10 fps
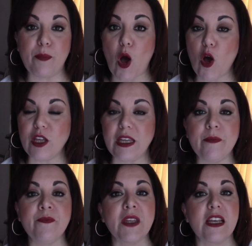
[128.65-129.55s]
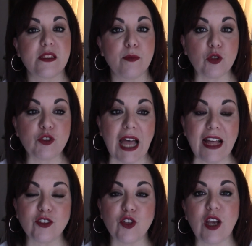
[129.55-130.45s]
Poi
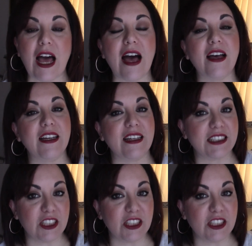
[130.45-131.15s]
smontandola eh,